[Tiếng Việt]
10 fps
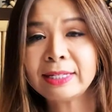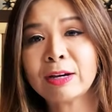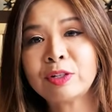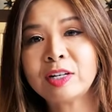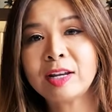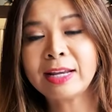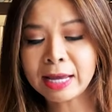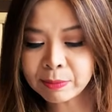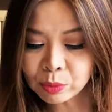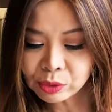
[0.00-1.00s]
Chào chị,
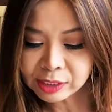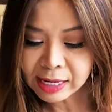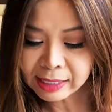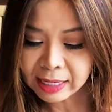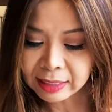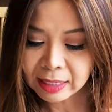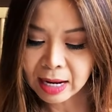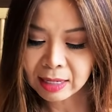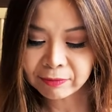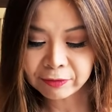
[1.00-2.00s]
em muốn sang Canada
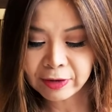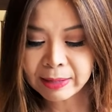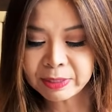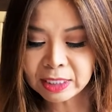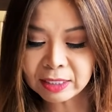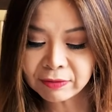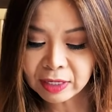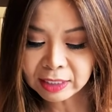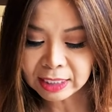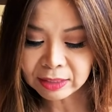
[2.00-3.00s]
làm farm, chị tư
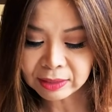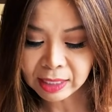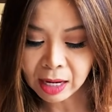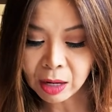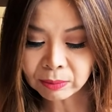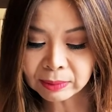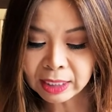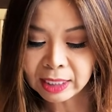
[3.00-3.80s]
vấn đi được không?